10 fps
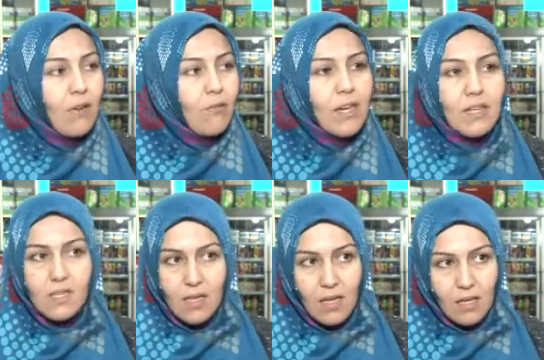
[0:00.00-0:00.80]

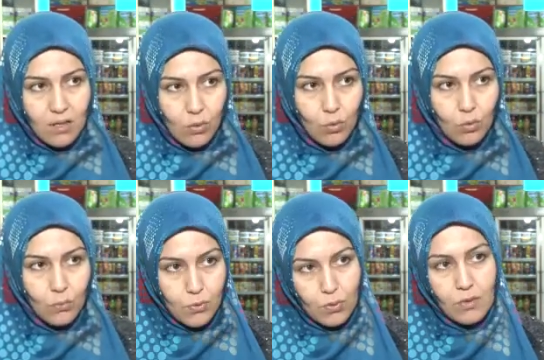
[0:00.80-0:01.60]
Veresiye yazıyorduk
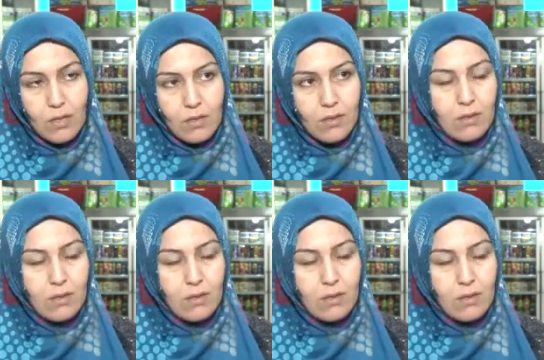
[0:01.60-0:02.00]
biz ona.